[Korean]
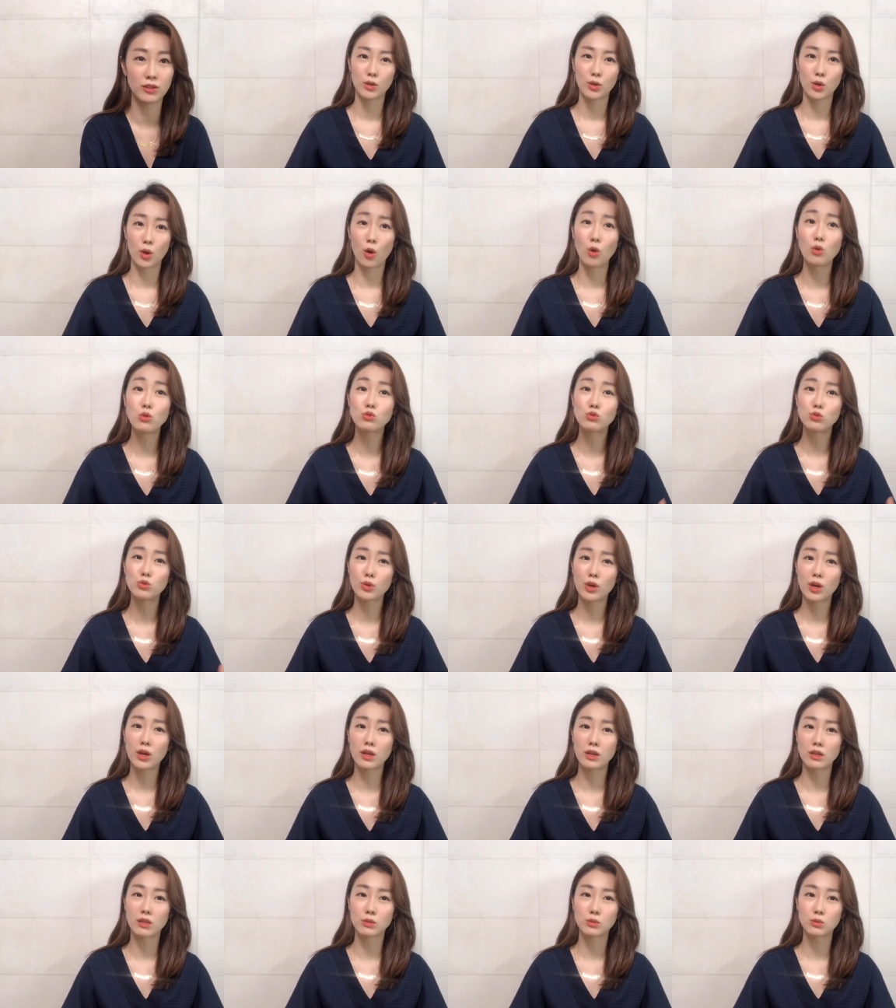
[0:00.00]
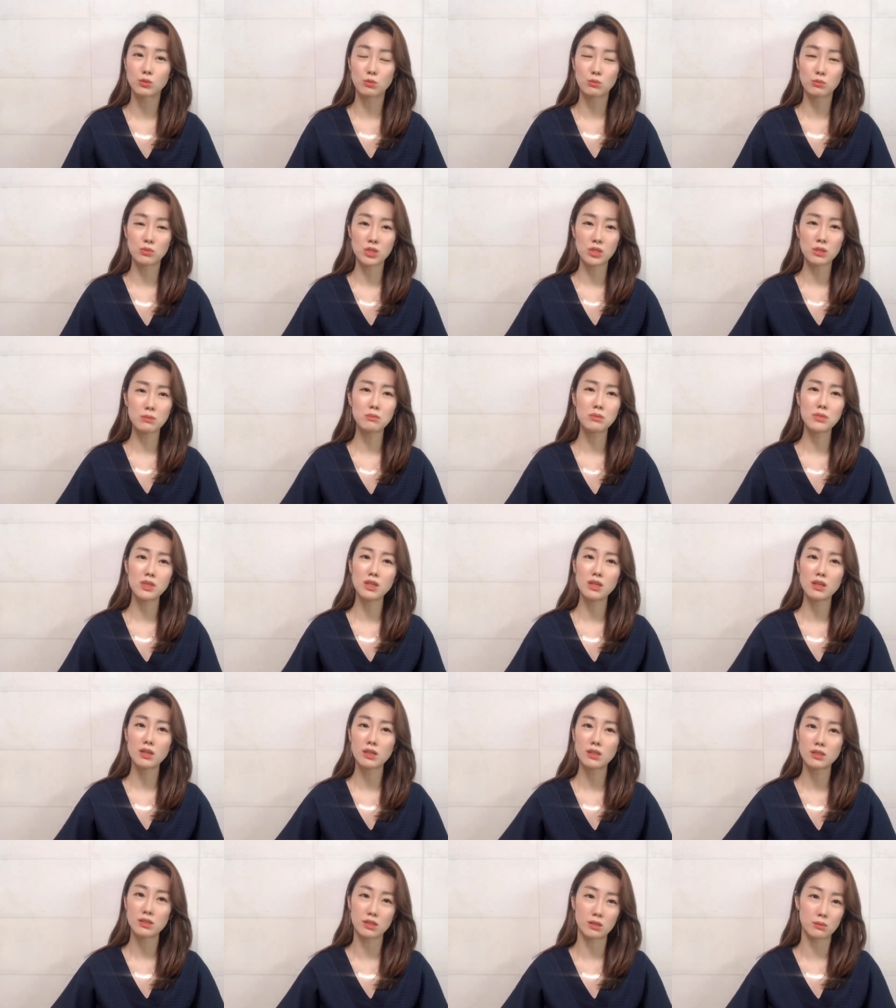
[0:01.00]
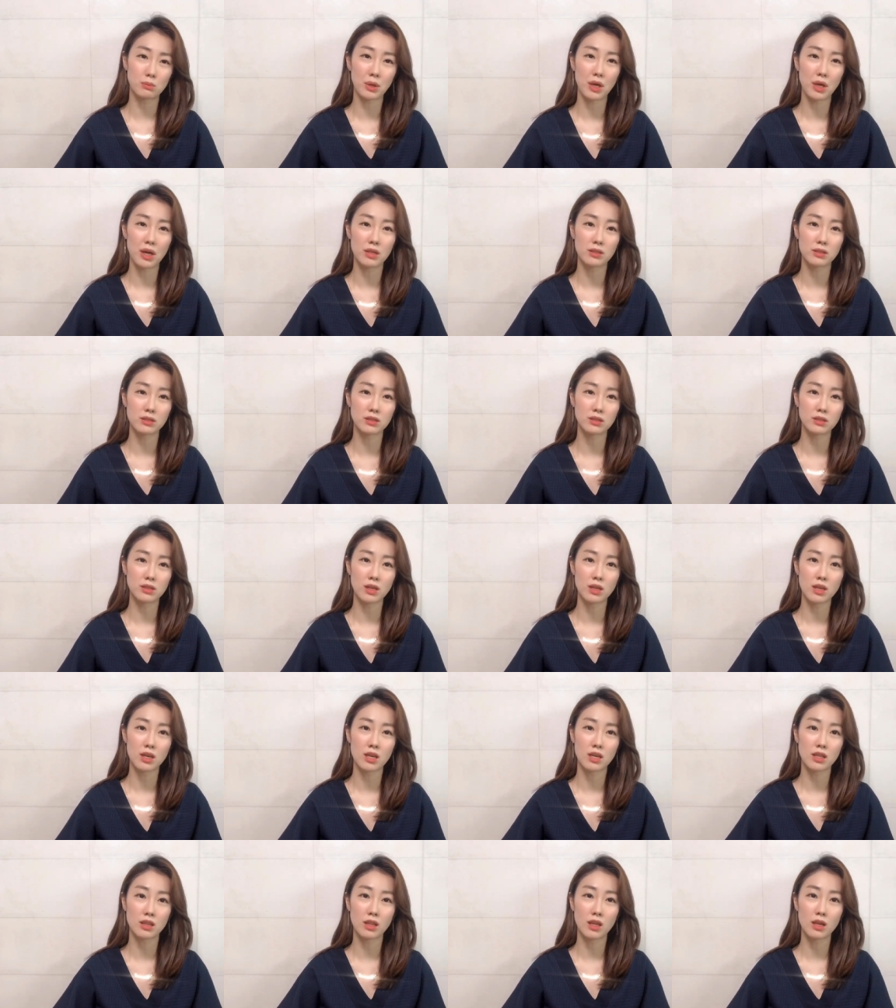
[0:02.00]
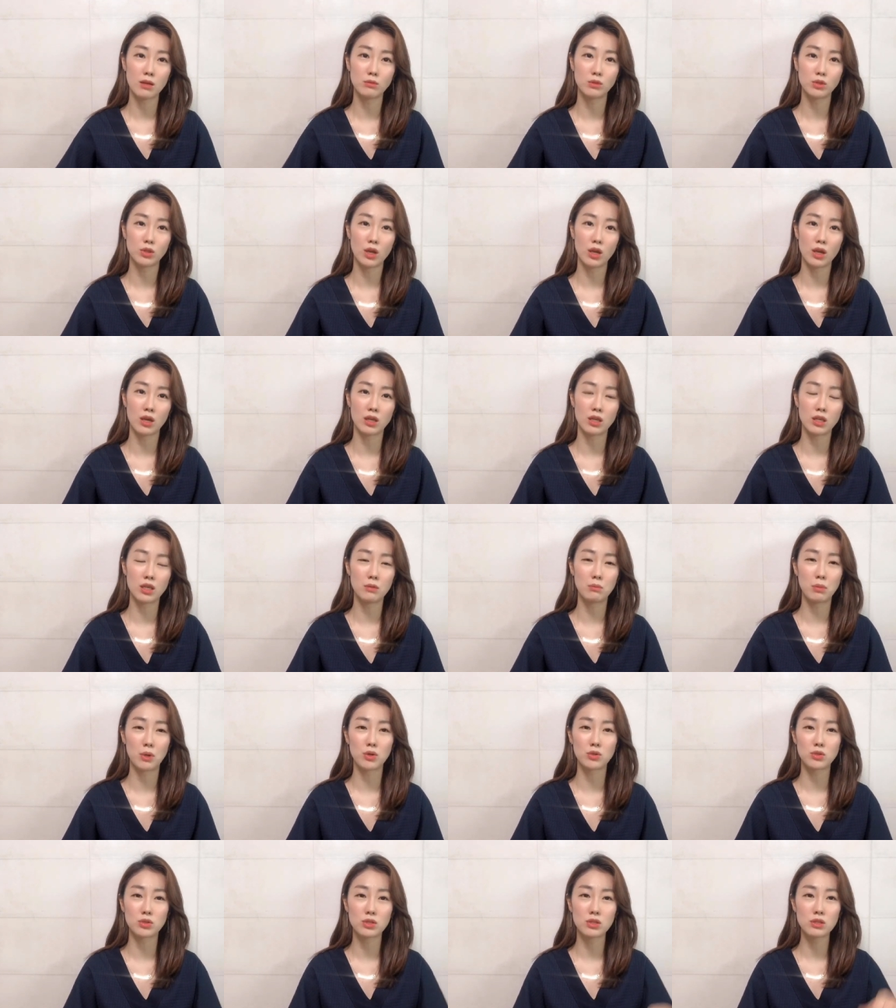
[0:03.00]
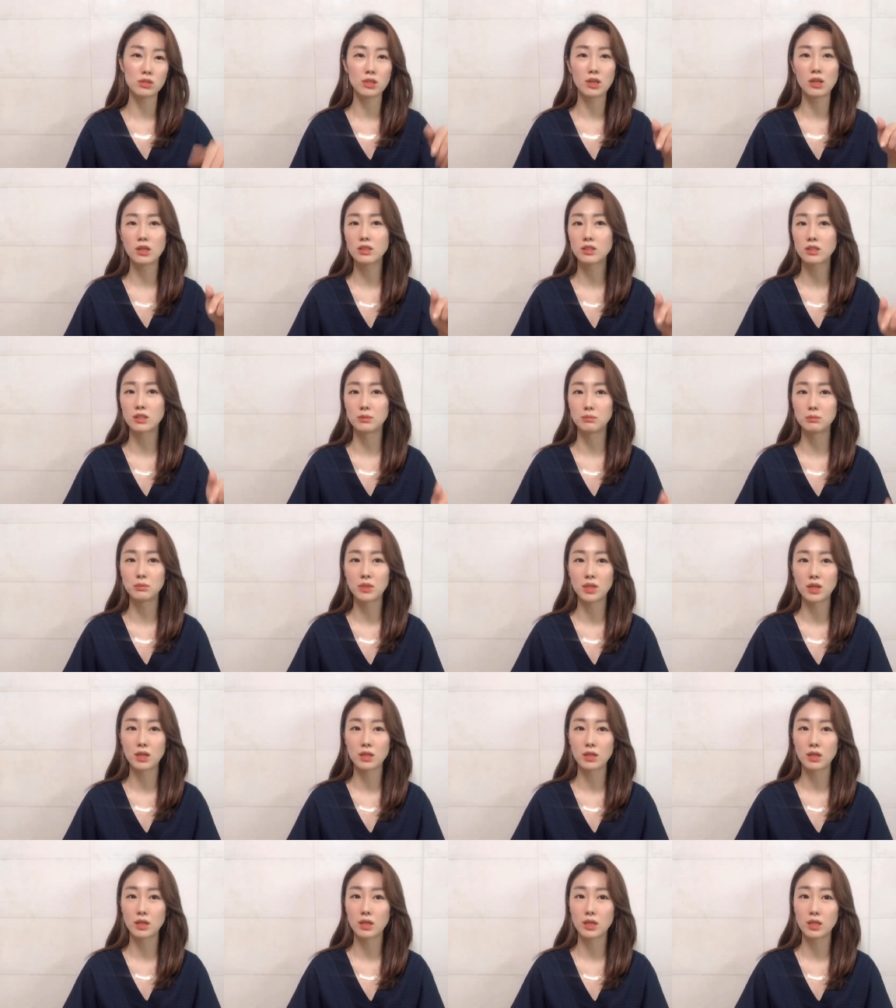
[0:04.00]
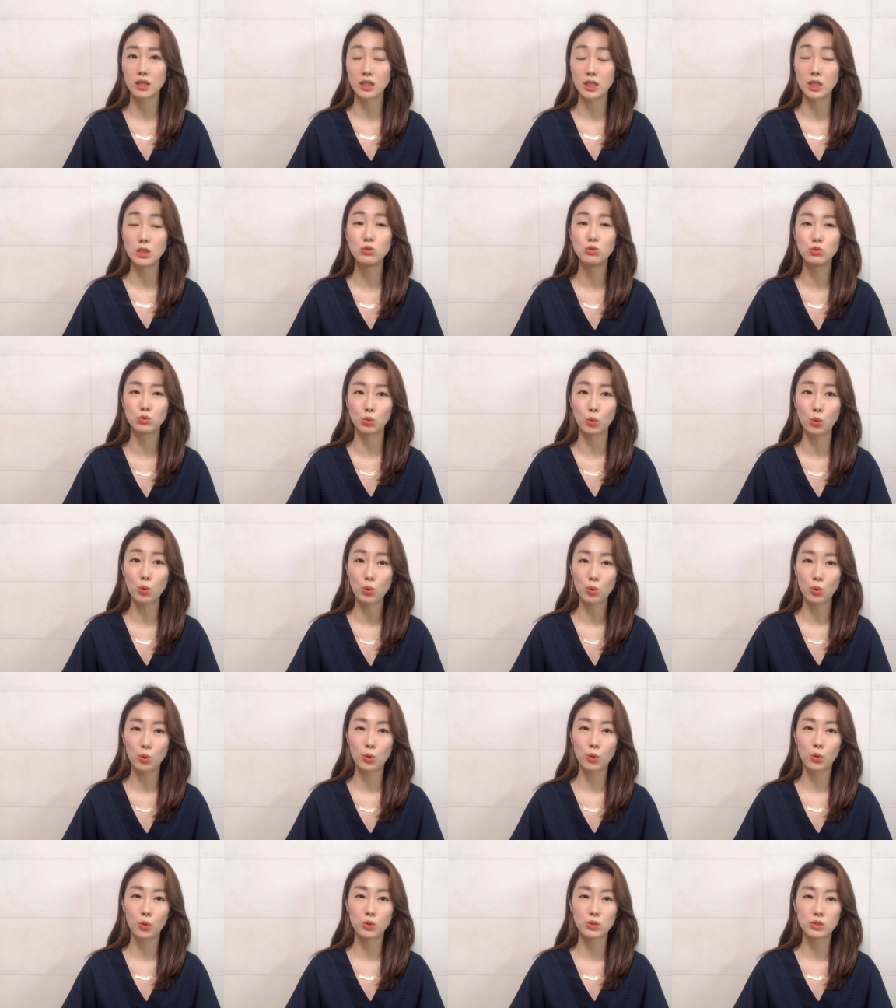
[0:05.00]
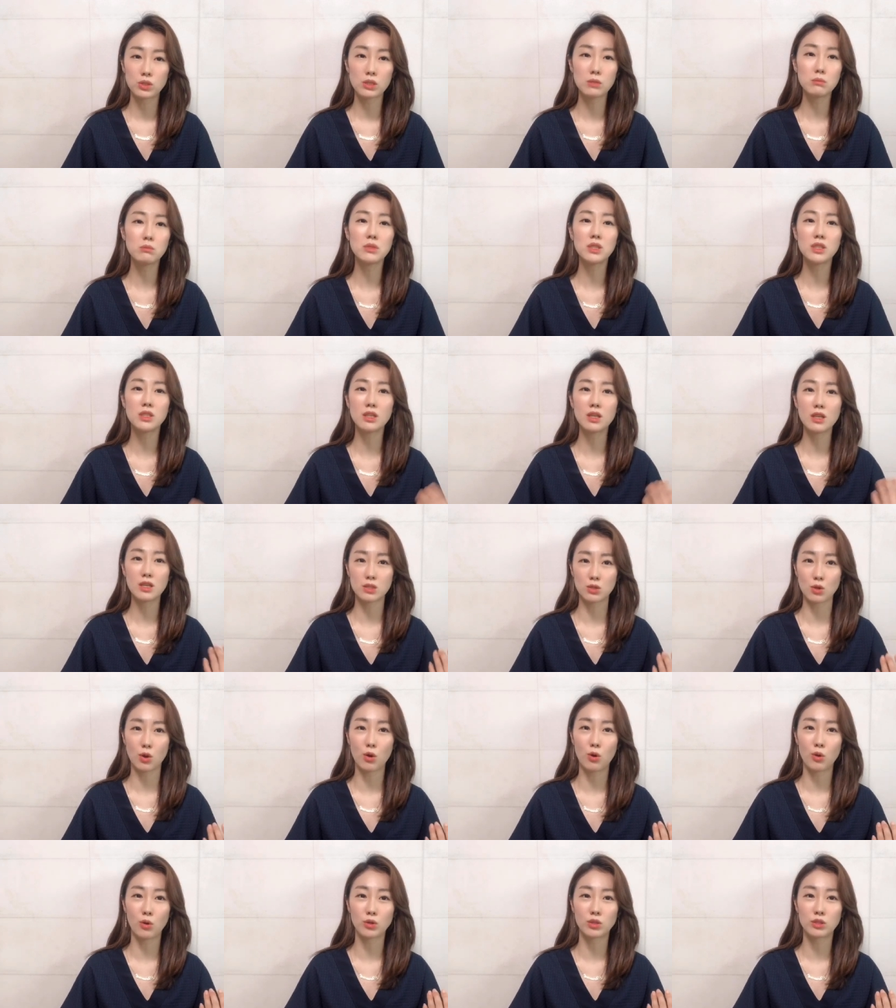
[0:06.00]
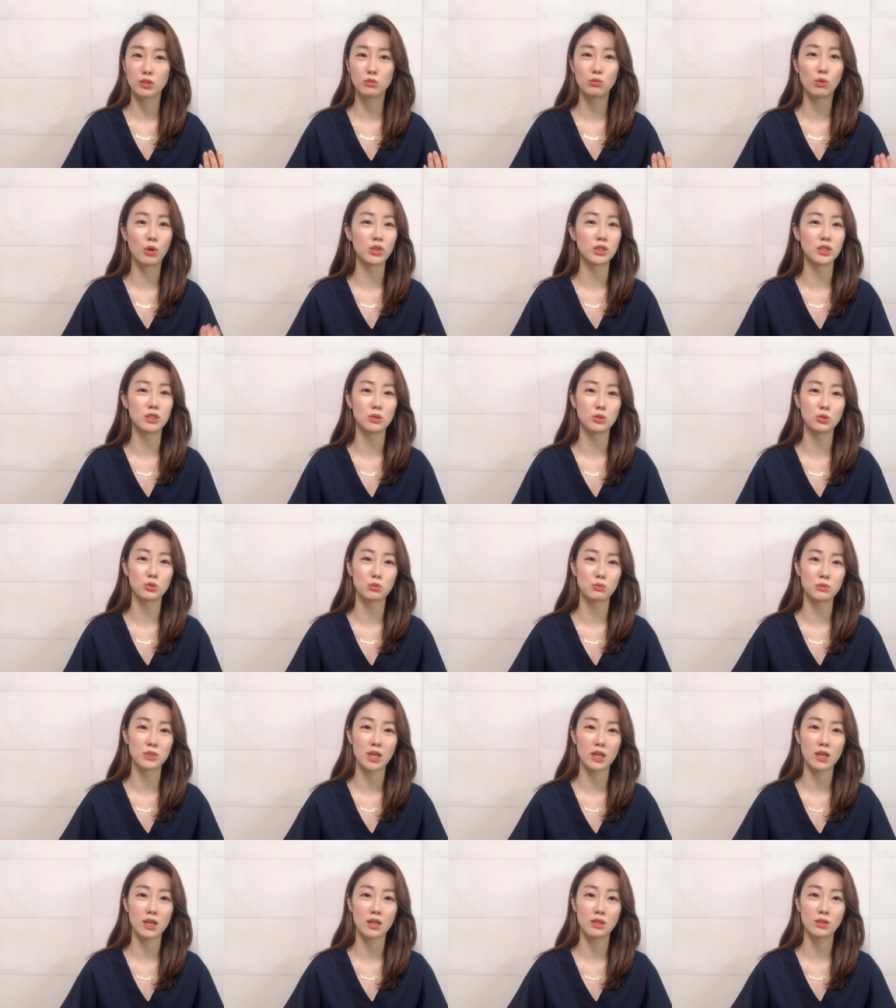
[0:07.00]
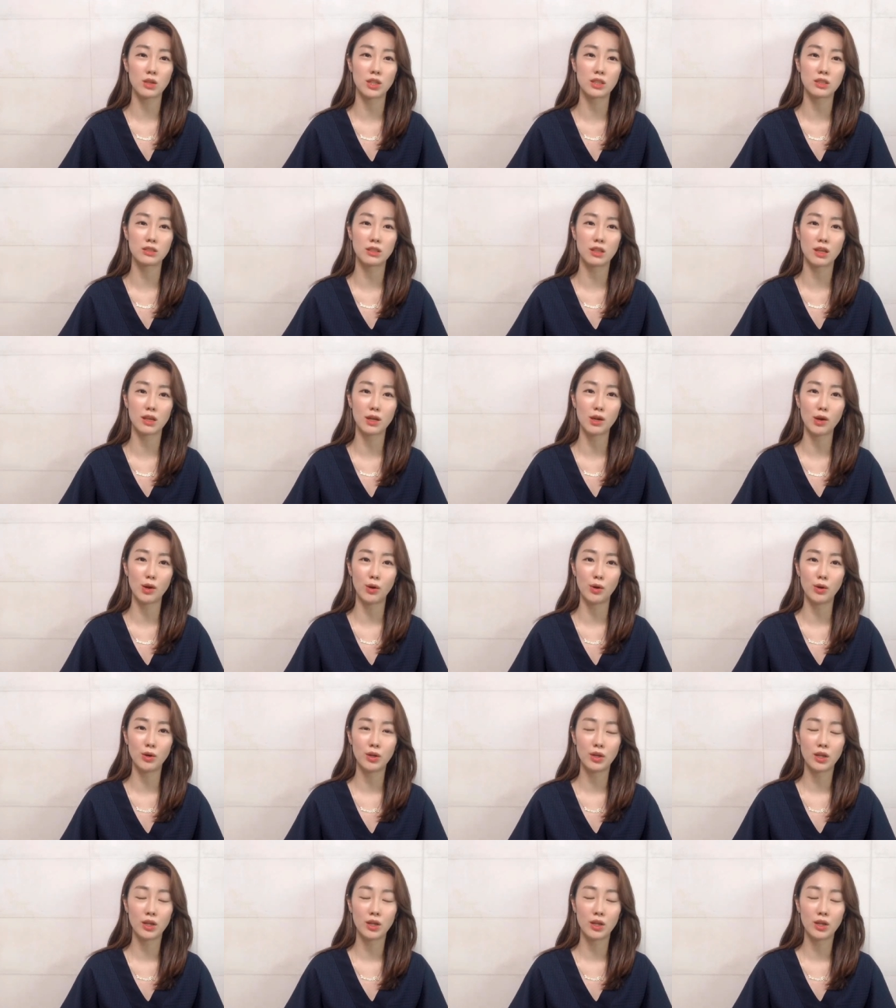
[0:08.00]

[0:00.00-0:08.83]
결국에 좀 심리가 지배하는 시장이기 때문에 이번 시장 급락의 이유도 심리에서 그 원인을 좀 찾게 되는데요.